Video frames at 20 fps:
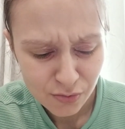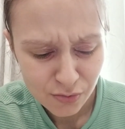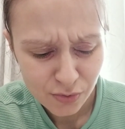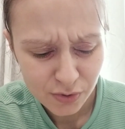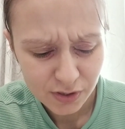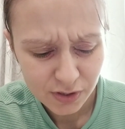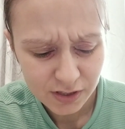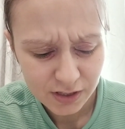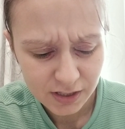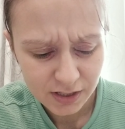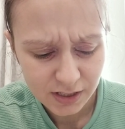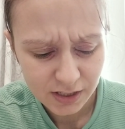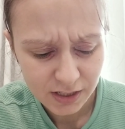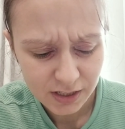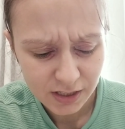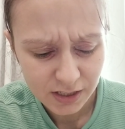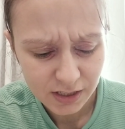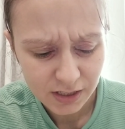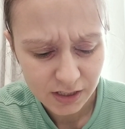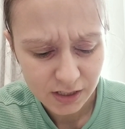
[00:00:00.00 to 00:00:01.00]
Ух
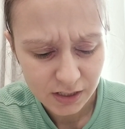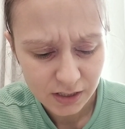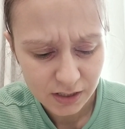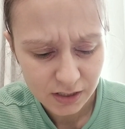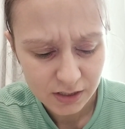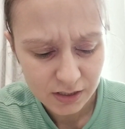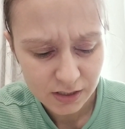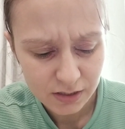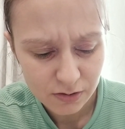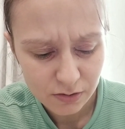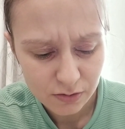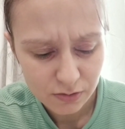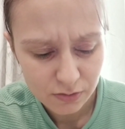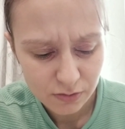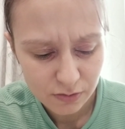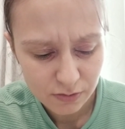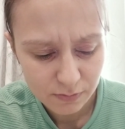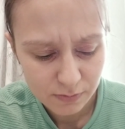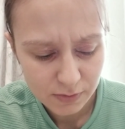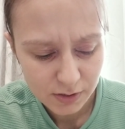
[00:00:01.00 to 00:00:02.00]
ты.
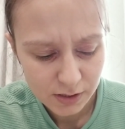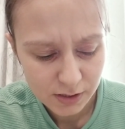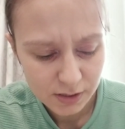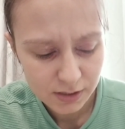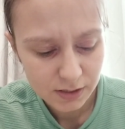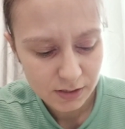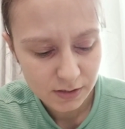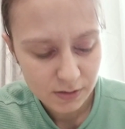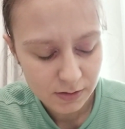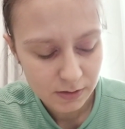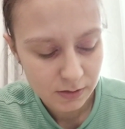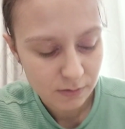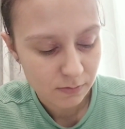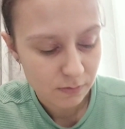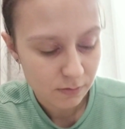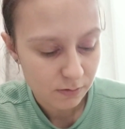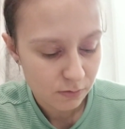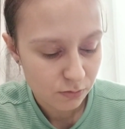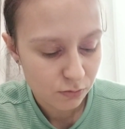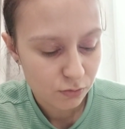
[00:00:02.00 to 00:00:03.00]
Молодец.
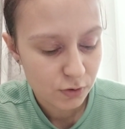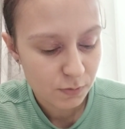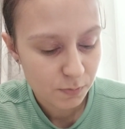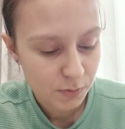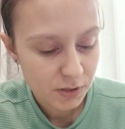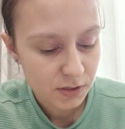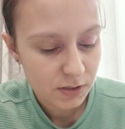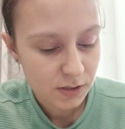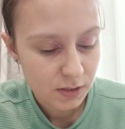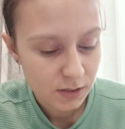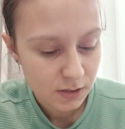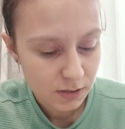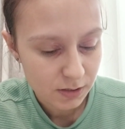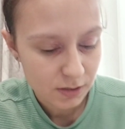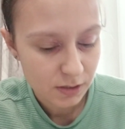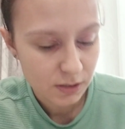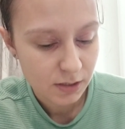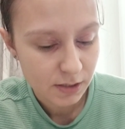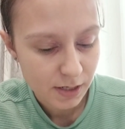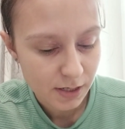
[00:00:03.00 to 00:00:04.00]
Ну, теперь
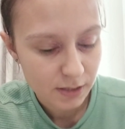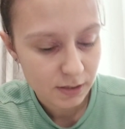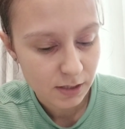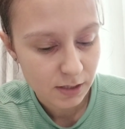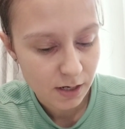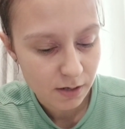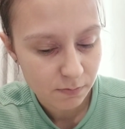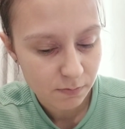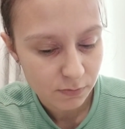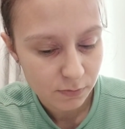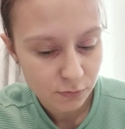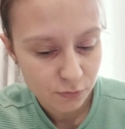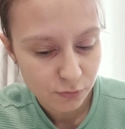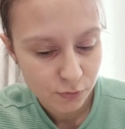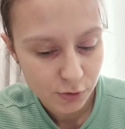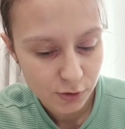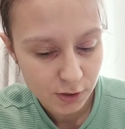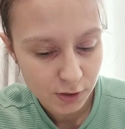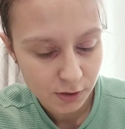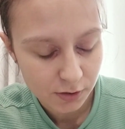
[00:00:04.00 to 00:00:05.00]
садись и играй там.
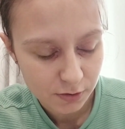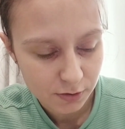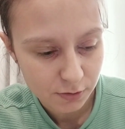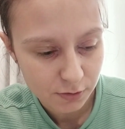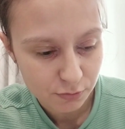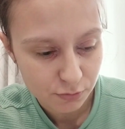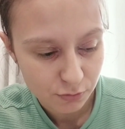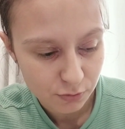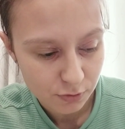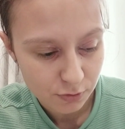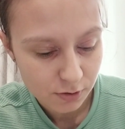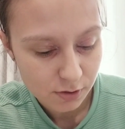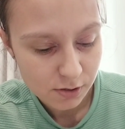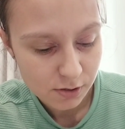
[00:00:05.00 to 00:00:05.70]
Уронил раз уж.